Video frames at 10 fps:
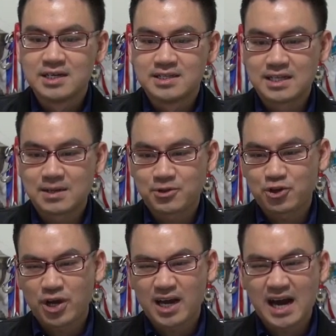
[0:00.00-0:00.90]
แนะนำทย
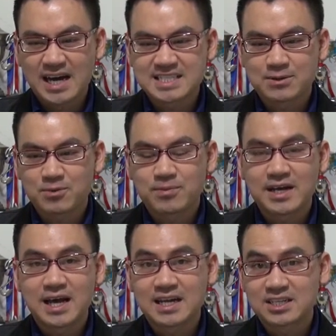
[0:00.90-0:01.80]
อยขายทำกำไร
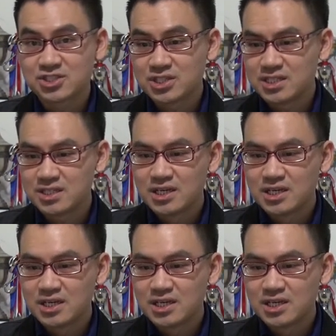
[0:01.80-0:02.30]
หาดัชนี